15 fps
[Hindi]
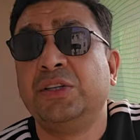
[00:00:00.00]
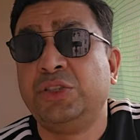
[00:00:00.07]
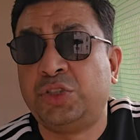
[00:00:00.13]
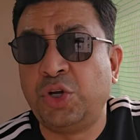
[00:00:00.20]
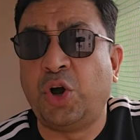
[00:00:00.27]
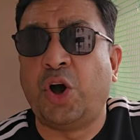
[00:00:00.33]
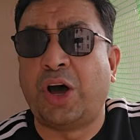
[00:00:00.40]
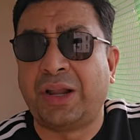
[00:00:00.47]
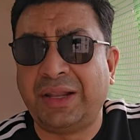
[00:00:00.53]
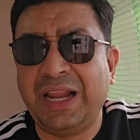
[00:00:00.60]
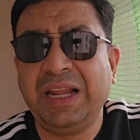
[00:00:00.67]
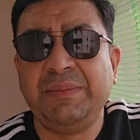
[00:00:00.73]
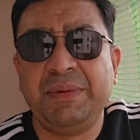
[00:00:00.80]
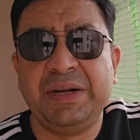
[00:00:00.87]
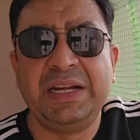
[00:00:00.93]
जो
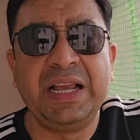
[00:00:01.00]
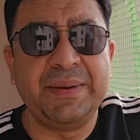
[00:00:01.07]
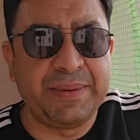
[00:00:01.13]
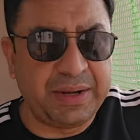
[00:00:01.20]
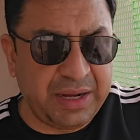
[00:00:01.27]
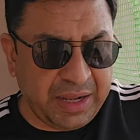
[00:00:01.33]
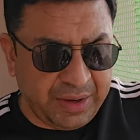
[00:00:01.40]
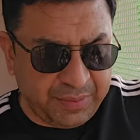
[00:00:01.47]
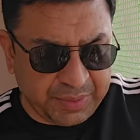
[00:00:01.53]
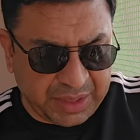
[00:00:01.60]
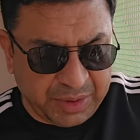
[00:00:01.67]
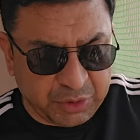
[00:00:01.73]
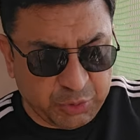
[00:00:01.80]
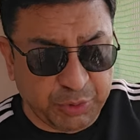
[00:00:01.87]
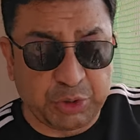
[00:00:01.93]
ऑनलाइन मीडियम है ना
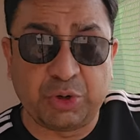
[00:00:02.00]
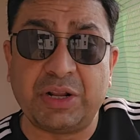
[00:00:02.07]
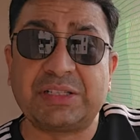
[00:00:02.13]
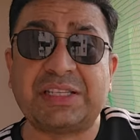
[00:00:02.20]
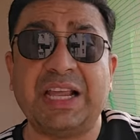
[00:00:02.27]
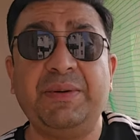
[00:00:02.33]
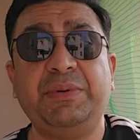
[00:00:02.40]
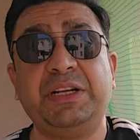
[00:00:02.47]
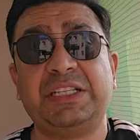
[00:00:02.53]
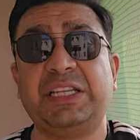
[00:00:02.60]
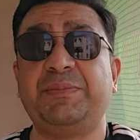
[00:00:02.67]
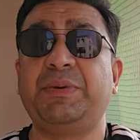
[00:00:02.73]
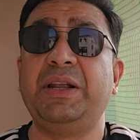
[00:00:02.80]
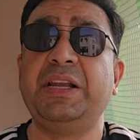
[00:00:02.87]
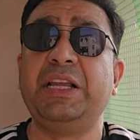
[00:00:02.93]
मतलब उसमें थोड़ा सेल्फ
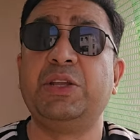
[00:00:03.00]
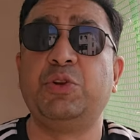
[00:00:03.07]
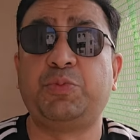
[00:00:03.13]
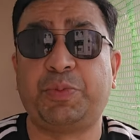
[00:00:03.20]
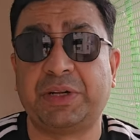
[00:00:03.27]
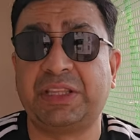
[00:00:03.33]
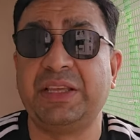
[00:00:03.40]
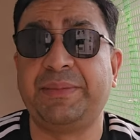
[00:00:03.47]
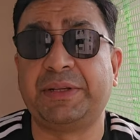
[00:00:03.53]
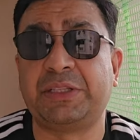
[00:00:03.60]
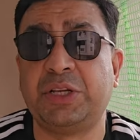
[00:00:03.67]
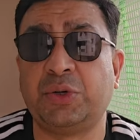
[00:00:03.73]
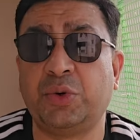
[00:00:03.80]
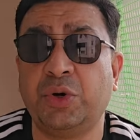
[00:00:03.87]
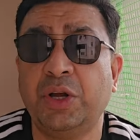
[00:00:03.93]
डिसिप्लिन की जरूरत पड़ती है
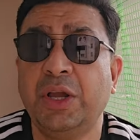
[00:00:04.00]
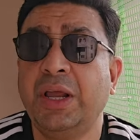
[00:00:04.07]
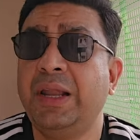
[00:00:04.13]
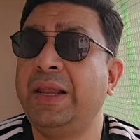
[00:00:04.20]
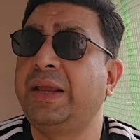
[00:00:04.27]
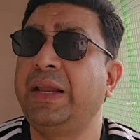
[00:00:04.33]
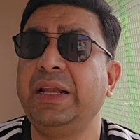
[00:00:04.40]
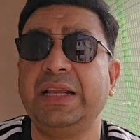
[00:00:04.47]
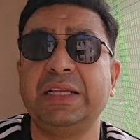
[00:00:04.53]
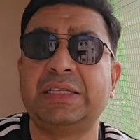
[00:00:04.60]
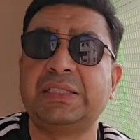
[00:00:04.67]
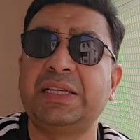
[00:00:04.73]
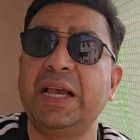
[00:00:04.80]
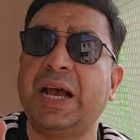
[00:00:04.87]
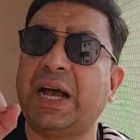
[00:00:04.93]
बच्चे को लेकिन
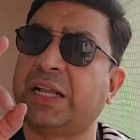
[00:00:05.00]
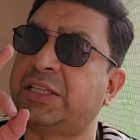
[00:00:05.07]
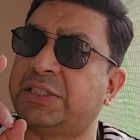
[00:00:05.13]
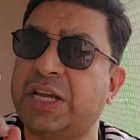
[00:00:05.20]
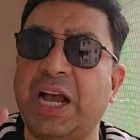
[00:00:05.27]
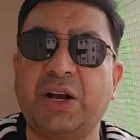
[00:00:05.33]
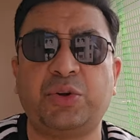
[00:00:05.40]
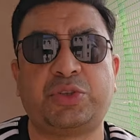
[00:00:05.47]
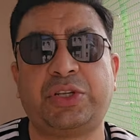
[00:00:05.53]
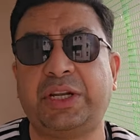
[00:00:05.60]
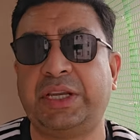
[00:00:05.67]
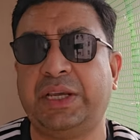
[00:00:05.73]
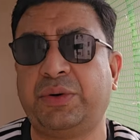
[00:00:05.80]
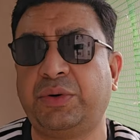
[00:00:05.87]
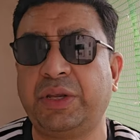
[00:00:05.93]
इससे अच्छा कुछ नहीं
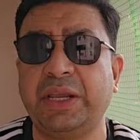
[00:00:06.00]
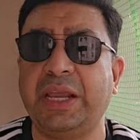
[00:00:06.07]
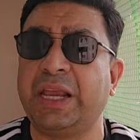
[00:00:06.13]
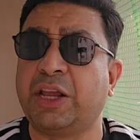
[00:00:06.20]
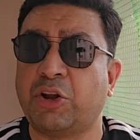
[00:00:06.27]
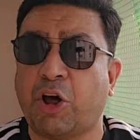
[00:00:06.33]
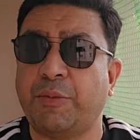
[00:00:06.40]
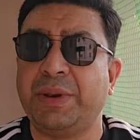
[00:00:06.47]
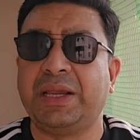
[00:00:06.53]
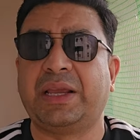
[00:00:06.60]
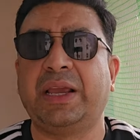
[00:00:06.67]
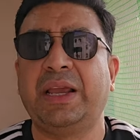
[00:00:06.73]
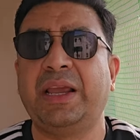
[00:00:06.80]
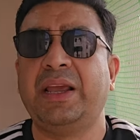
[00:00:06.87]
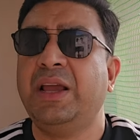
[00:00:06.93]
है क्योंकि इकोनॉमिक
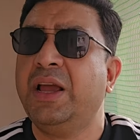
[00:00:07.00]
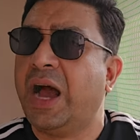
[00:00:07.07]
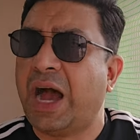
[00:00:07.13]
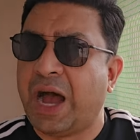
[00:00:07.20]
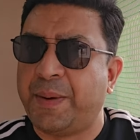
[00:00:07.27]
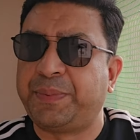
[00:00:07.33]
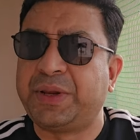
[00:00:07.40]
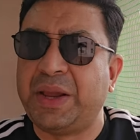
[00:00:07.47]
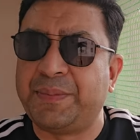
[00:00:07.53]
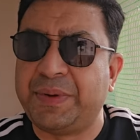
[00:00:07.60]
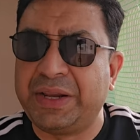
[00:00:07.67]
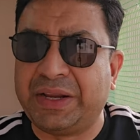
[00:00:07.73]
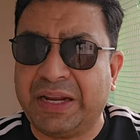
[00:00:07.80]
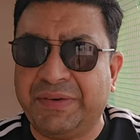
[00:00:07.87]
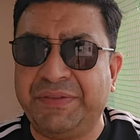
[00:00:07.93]
है आपके अपने
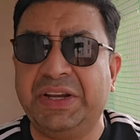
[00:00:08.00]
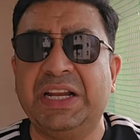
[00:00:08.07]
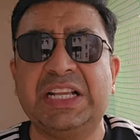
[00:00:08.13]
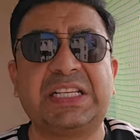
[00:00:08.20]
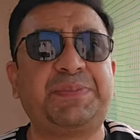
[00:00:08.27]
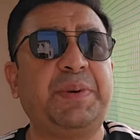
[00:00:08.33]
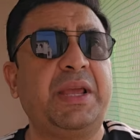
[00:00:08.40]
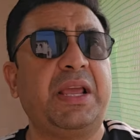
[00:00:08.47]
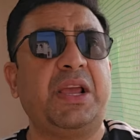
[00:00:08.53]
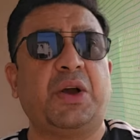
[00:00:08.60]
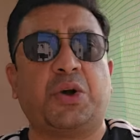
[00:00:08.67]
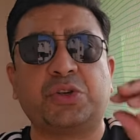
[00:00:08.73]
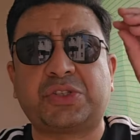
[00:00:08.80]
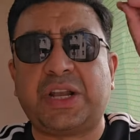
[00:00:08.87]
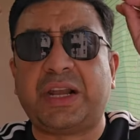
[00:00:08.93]
कन्वीनियंस पे है
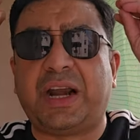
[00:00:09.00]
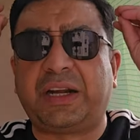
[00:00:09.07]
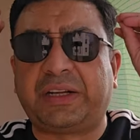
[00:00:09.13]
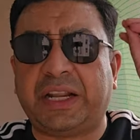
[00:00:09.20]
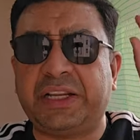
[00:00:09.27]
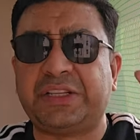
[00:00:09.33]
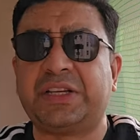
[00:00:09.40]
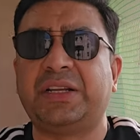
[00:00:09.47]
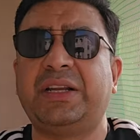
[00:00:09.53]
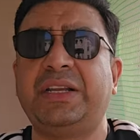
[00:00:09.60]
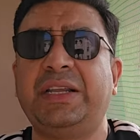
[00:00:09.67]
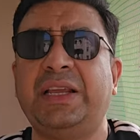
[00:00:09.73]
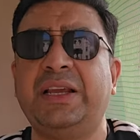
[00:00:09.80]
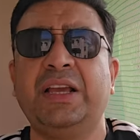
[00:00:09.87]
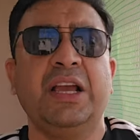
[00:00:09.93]
हॉस्टल का टेंशन नहीं
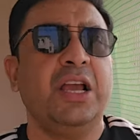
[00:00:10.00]
है